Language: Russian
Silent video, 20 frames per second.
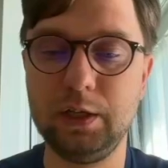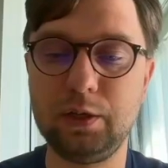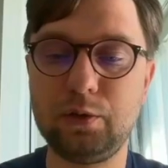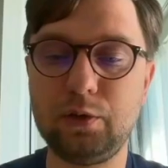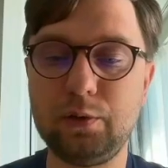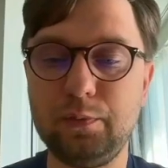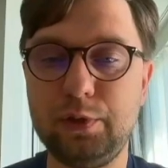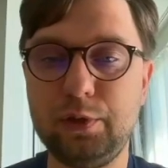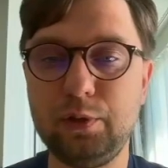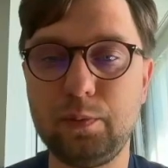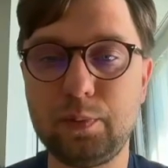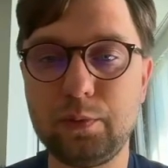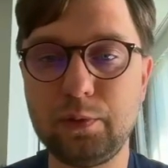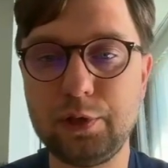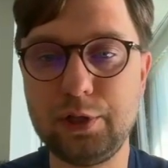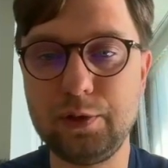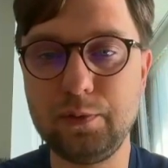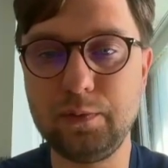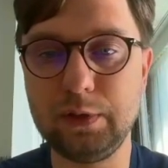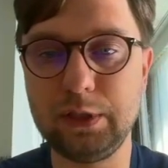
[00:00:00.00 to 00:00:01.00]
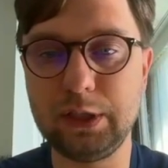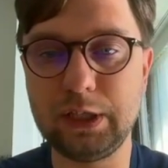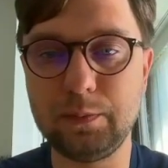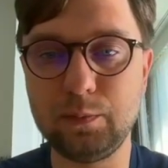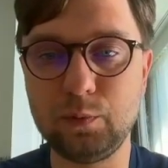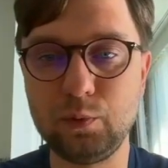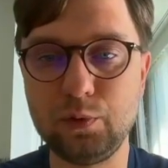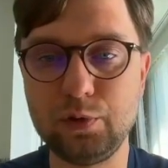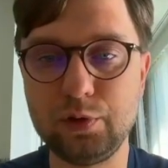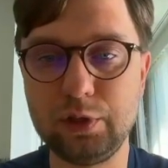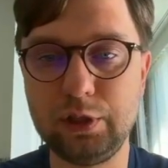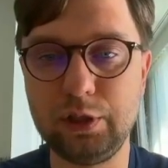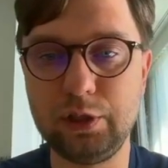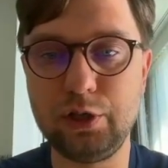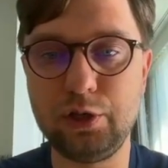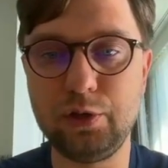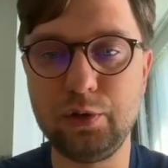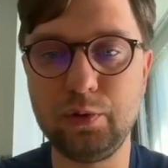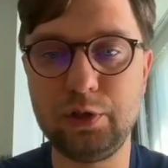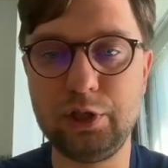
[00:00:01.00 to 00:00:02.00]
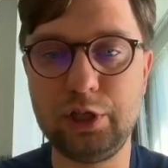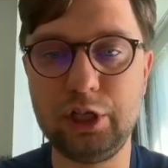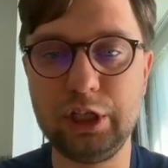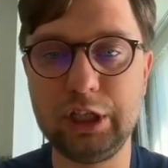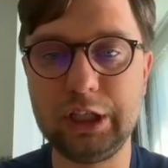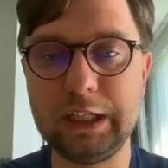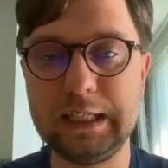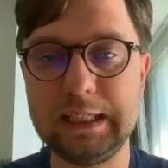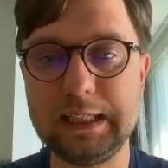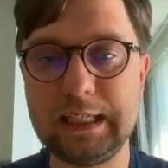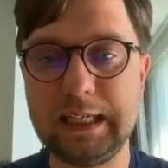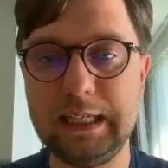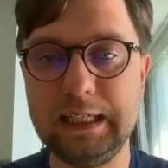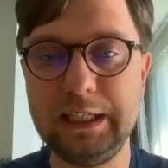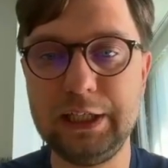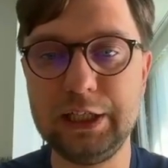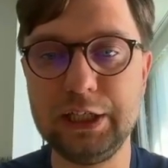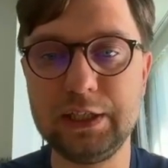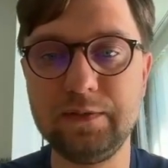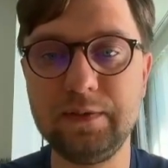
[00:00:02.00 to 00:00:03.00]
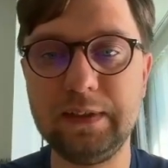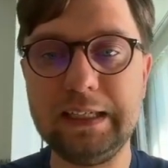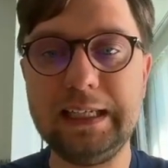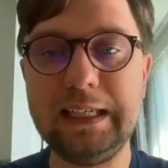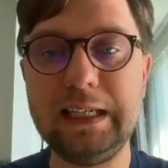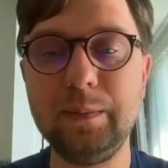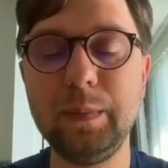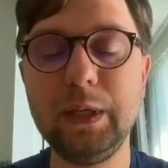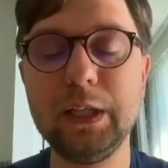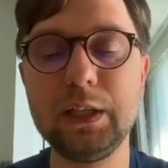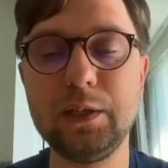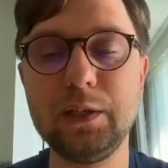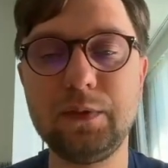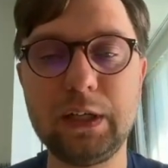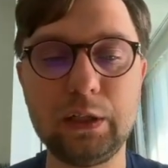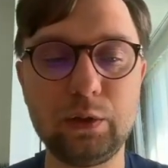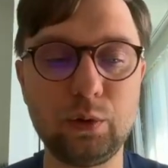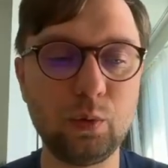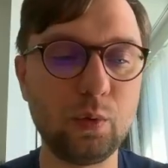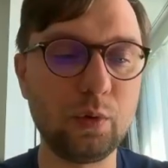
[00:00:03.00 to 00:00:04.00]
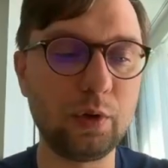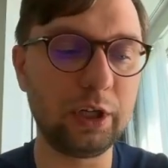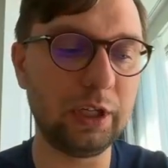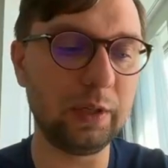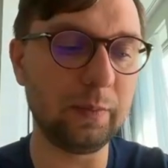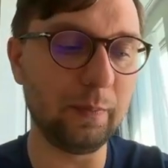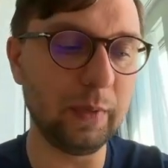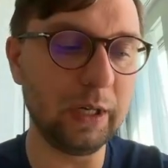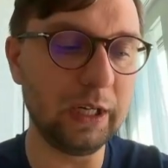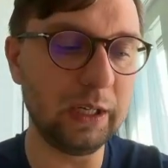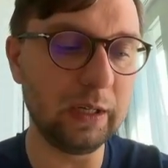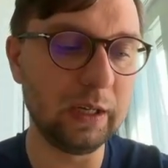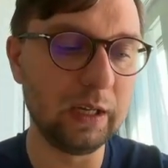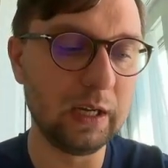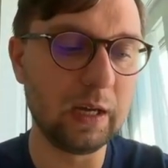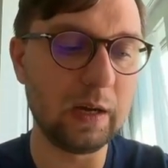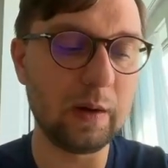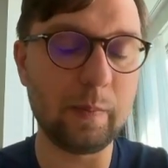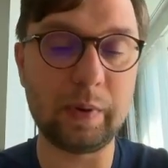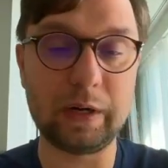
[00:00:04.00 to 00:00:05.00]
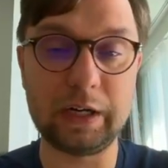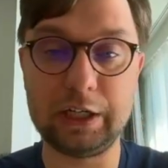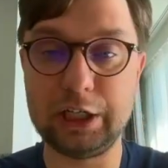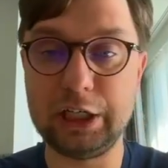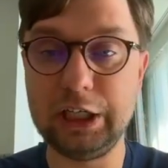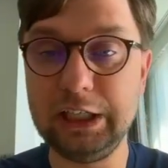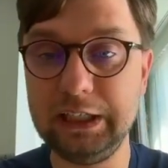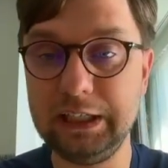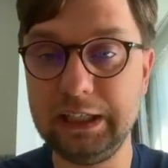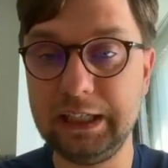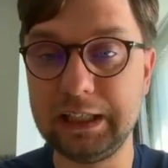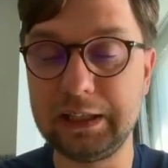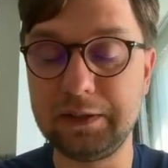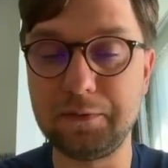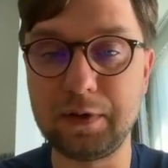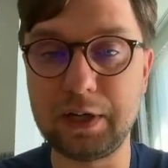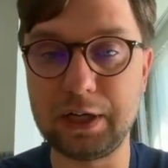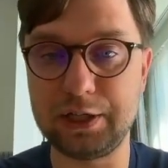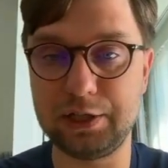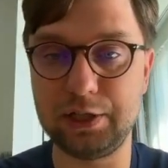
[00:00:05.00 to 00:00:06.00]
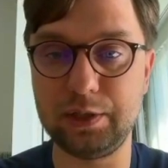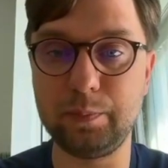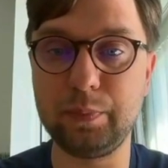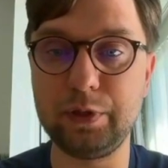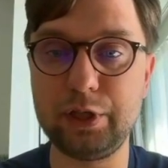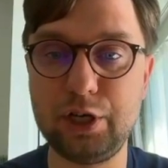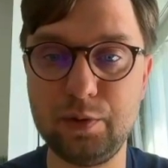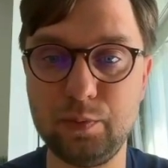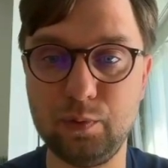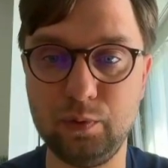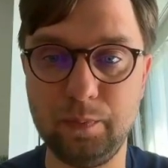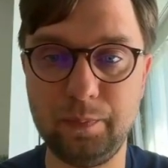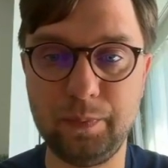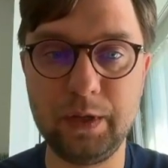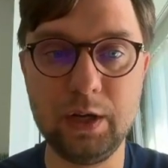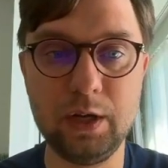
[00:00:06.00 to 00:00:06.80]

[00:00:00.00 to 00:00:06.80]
Кроме всего прочего, нам нужно еще считать количество элементов, которые мы прошли. Это важно. Почему?